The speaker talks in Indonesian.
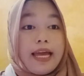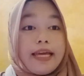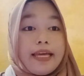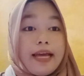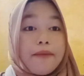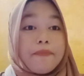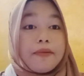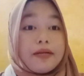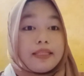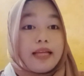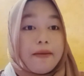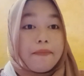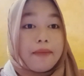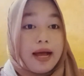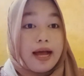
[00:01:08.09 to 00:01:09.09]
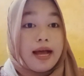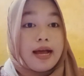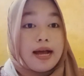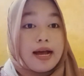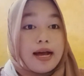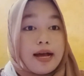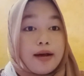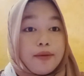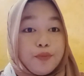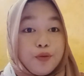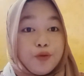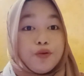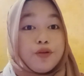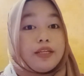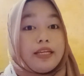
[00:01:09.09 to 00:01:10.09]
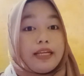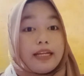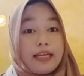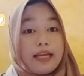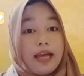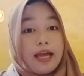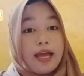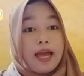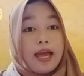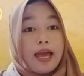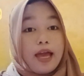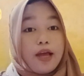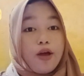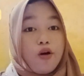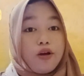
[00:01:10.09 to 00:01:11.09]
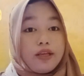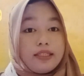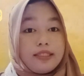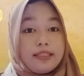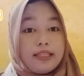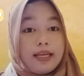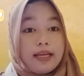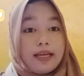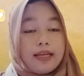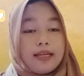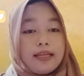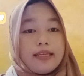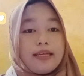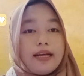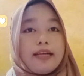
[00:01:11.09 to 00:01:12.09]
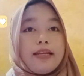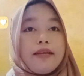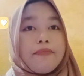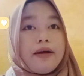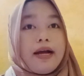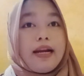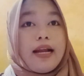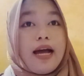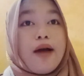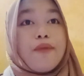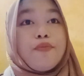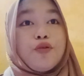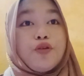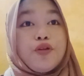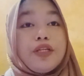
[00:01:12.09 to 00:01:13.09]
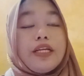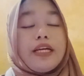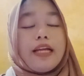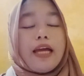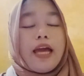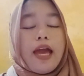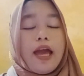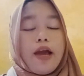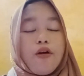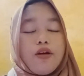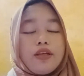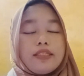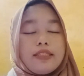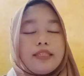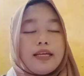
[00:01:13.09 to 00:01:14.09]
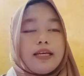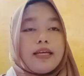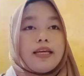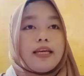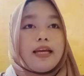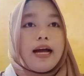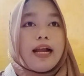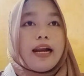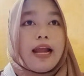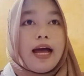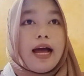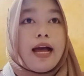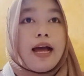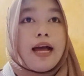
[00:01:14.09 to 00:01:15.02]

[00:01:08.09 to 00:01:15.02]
Yang pertama, bunuh diri egoistik, yang dimana bunuh diri egoistik ialah